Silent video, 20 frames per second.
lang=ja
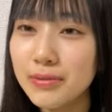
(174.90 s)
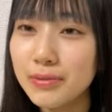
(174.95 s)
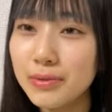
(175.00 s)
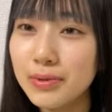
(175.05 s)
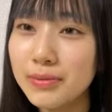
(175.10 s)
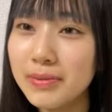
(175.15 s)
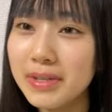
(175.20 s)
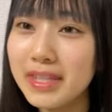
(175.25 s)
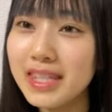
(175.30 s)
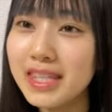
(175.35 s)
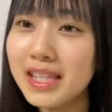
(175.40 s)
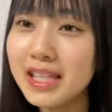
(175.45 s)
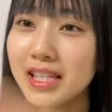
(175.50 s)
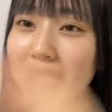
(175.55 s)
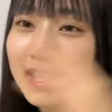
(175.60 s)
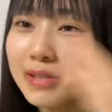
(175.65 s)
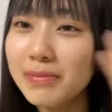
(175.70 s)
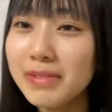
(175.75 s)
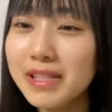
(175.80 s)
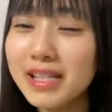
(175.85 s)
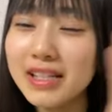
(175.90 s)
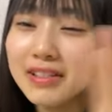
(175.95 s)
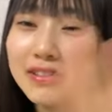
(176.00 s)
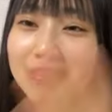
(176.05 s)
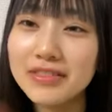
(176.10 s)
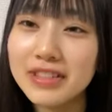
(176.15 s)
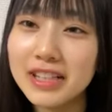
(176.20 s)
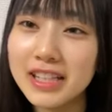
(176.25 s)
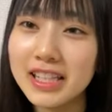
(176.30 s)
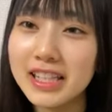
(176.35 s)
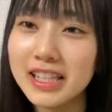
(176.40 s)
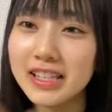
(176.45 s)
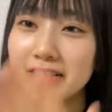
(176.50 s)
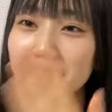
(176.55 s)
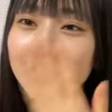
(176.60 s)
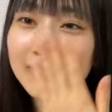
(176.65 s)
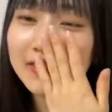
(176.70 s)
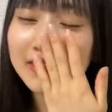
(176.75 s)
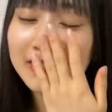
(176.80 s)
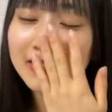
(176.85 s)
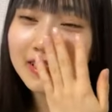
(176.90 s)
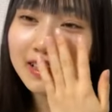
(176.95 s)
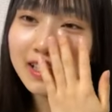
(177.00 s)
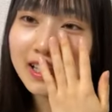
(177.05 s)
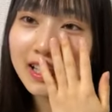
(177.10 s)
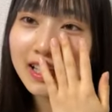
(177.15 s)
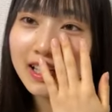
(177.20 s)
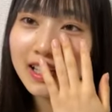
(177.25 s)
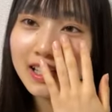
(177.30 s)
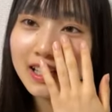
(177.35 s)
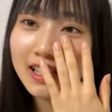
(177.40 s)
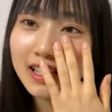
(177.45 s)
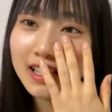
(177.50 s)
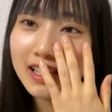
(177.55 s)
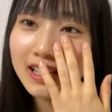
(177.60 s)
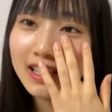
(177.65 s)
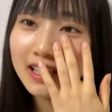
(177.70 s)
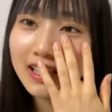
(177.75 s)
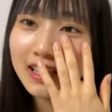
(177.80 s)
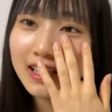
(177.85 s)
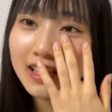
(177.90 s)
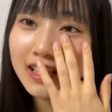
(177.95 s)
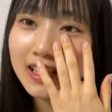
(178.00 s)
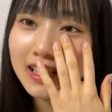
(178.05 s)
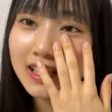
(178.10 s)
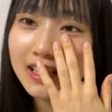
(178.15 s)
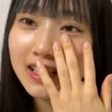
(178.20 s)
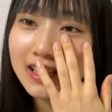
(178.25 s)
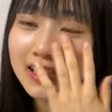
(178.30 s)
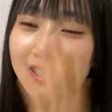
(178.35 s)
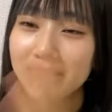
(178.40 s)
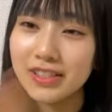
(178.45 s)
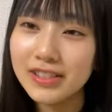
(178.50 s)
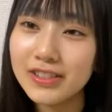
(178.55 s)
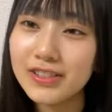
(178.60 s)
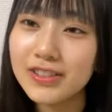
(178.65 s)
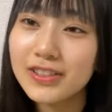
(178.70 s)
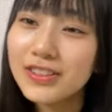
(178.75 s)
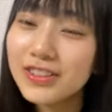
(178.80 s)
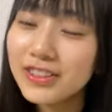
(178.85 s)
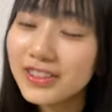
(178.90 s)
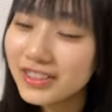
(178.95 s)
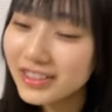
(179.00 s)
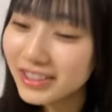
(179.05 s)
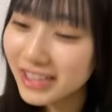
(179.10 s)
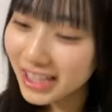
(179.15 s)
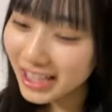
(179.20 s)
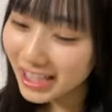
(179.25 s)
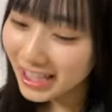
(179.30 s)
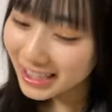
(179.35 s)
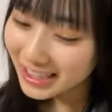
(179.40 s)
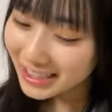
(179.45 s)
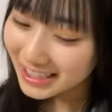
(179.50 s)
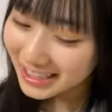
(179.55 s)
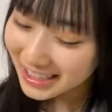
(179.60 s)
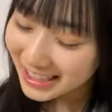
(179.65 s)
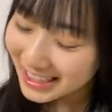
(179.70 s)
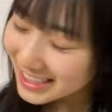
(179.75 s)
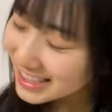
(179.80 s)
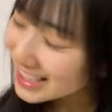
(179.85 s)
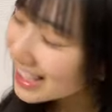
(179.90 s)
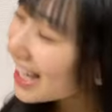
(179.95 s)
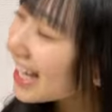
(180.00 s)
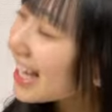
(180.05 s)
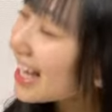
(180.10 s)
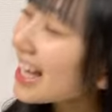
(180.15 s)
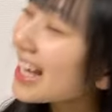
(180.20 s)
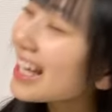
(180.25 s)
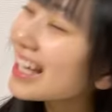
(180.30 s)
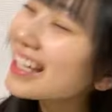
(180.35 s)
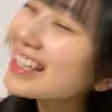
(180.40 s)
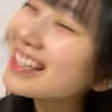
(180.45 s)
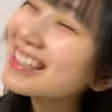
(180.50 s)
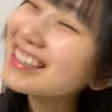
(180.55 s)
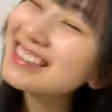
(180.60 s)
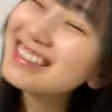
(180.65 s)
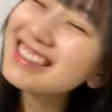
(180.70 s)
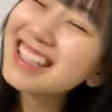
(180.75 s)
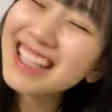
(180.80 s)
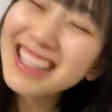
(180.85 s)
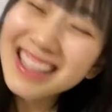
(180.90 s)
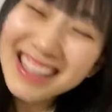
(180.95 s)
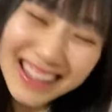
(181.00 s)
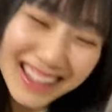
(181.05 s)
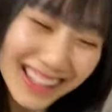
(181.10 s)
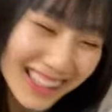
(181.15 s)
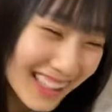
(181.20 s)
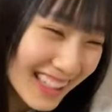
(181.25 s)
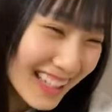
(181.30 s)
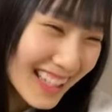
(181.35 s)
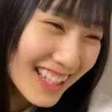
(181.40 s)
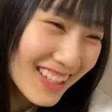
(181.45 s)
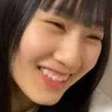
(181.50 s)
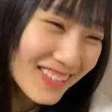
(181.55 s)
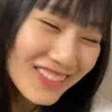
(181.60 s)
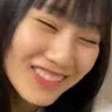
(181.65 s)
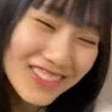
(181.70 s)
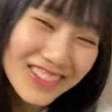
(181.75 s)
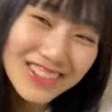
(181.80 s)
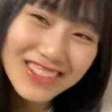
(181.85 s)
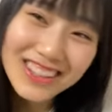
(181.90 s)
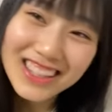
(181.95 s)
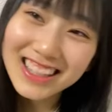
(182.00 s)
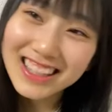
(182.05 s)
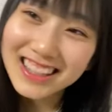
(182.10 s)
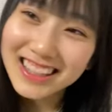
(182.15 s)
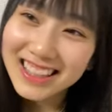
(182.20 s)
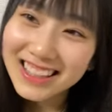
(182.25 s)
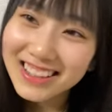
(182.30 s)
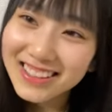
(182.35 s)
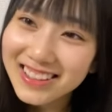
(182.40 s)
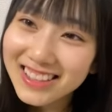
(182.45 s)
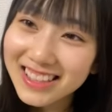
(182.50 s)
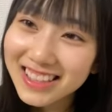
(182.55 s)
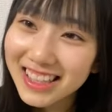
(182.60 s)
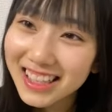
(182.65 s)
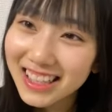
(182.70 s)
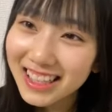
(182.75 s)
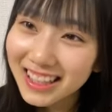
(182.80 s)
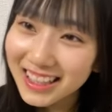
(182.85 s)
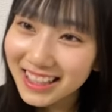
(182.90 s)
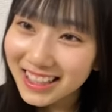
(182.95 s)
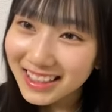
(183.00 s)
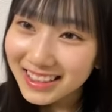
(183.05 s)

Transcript: もうみんなね見た方がいい本当に湘北へいやよかったねもうよかったとしかはあ